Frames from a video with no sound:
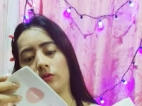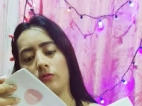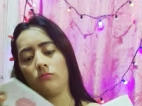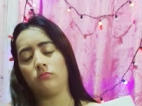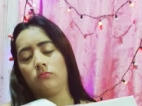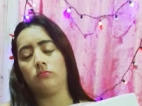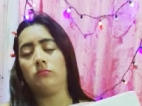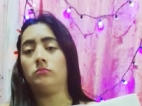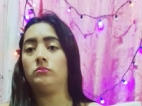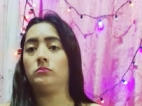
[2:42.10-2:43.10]
uh mhm, -huh,
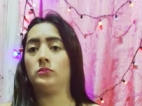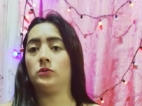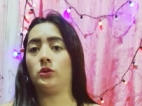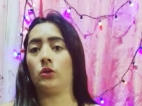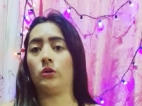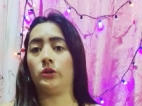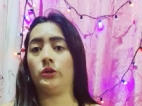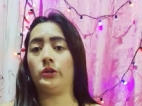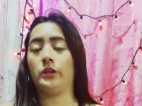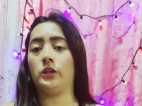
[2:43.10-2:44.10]
ito. Yung
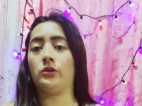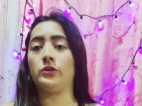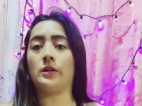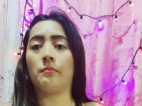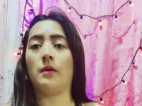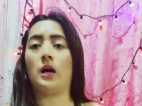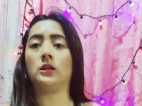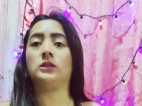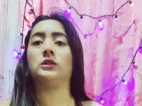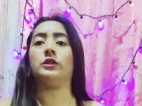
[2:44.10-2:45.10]
nandito sa
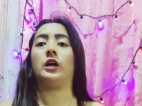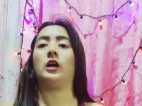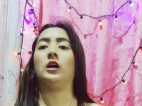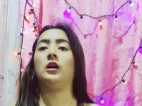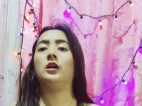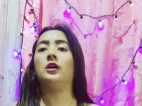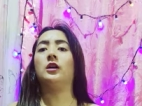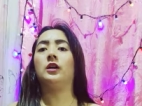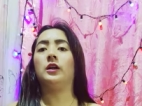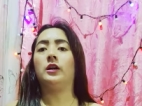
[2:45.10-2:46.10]
box niya.
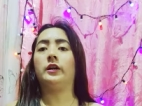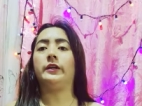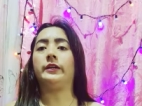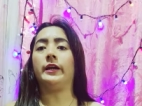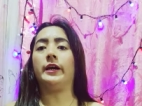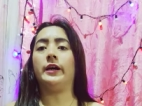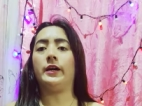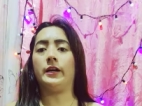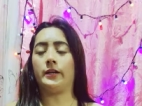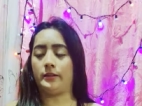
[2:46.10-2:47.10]

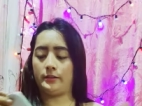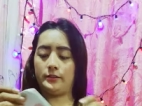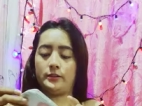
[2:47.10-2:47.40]
Yan.